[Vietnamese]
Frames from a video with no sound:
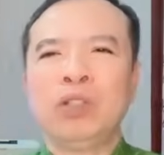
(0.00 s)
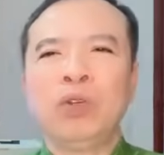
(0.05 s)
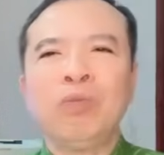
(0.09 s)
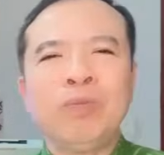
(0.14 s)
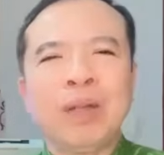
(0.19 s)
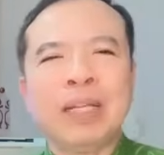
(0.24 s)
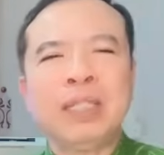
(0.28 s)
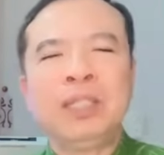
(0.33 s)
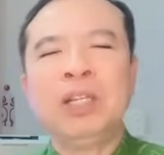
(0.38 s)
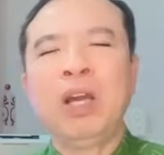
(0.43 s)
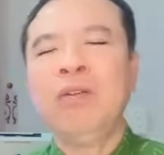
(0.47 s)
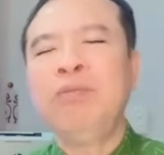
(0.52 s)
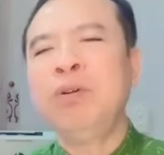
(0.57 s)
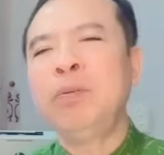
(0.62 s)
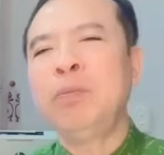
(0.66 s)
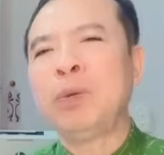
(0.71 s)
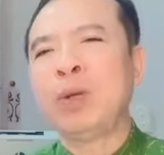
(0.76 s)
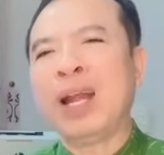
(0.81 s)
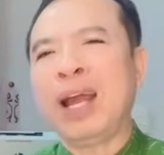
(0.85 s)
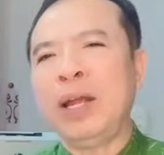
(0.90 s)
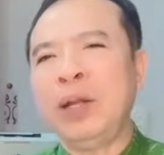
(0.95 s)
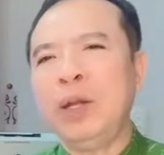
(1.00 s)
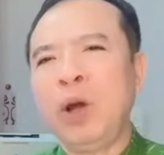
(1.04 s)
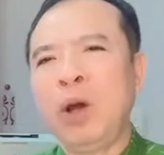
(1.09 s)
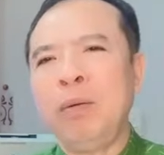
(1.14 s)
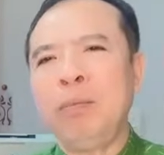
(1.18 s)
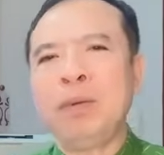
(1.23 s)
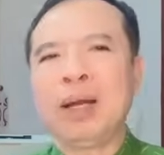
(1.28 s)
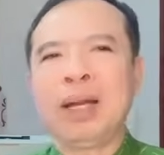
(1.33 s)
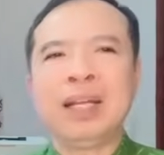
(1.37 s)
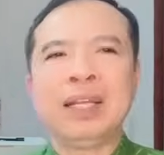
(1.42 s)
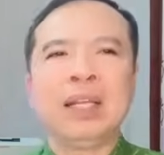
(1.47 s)
chúng ta chơi với một ai
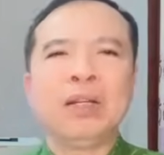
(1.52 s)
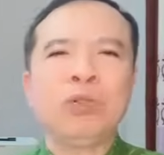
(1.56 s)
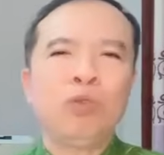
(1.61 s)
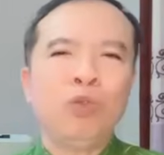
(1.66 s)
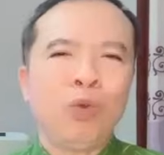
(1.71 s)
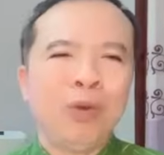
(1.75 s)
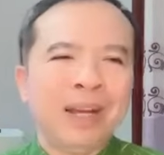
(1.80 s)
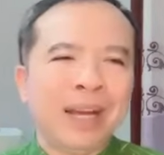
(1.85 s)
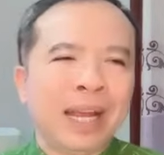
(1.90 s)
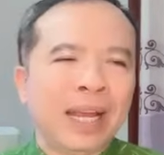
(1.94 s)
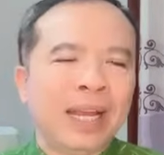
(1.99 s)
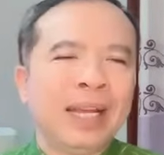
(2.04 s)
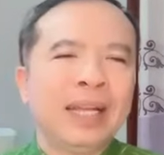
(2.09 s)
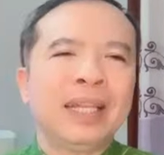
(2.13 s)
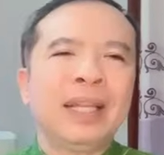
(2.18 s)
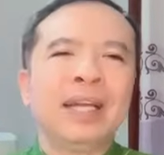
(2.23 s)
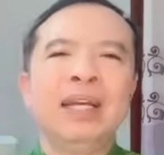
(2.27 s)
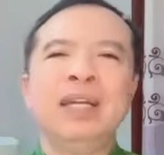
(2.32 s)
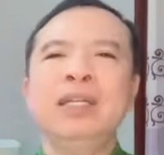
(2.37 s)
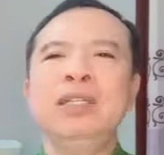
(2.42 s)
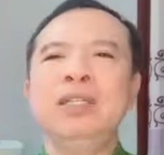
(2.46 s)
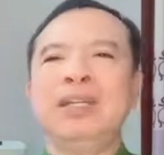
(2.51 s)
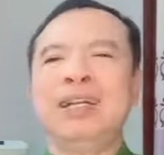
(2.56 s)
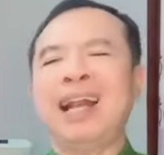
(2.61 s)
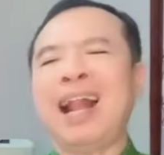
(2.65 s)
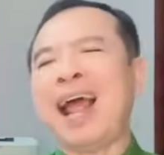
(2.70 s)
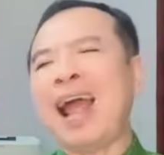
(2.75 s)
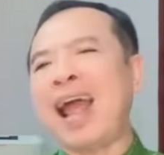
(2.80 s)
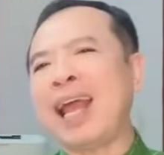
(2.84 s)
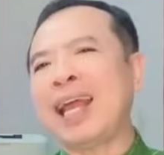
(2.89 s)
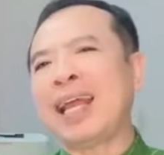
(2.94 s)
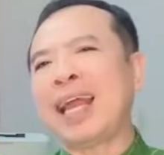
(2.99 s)
đó mà người ta suốt ngày người ta cứ
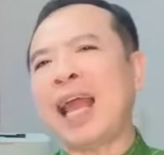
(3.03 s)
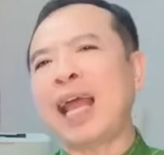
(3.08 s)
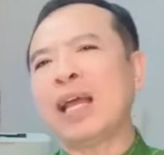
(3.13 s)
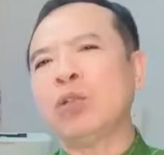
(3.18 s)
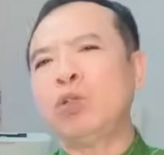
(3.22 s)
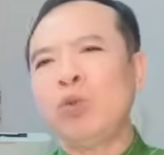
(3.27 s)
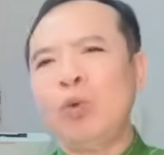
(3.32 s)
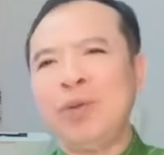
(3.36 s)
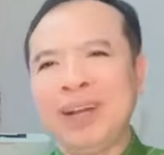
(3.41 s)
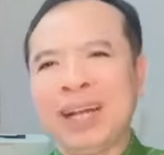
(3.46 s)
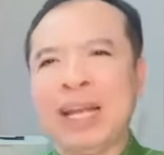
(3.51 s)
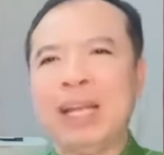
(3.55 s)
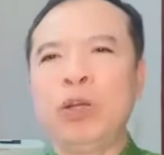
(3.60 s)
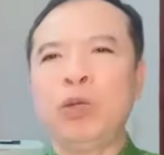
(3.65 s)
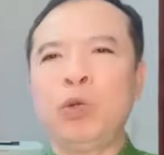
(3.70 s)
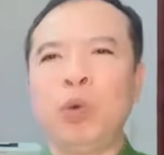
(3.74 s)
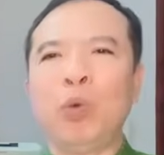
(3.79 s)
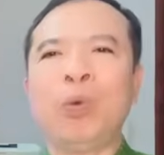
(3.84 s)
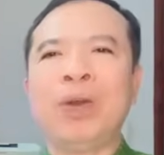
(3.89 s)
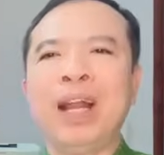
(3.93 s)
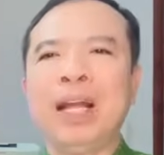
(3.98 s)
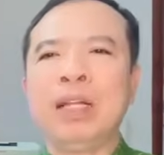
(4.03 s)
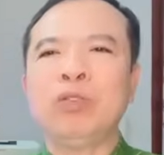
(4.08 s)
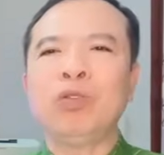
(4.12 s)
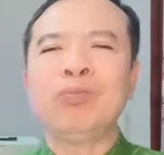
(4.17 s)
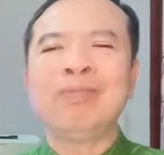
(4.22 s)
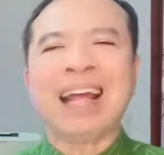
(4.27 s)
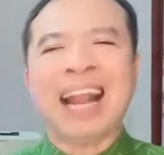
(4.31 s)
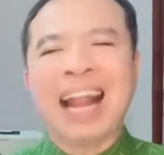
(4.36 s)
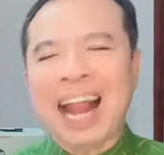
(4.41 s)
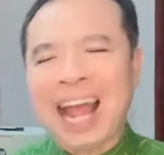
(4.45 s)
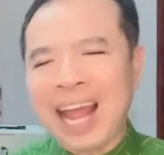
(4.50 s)
la cà suốt ngày rủ đây
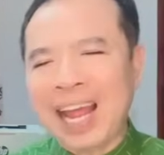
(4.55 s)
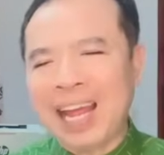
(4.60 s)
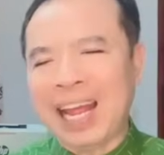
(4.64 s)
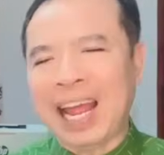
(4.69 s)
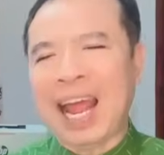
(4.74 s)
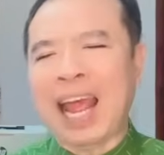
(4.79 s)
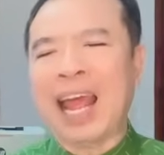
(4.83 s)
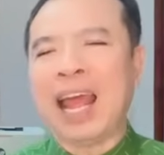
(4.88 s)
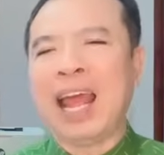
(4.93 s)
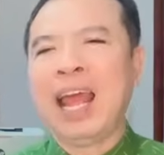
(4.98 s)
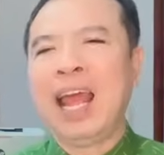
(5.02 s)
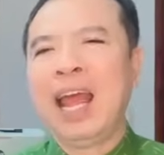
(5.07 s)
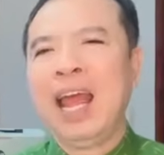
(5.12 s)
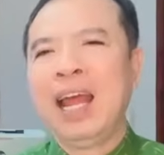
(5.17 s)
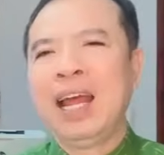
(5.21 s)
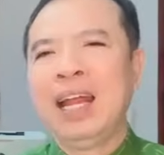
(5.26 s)
chúng ta la cà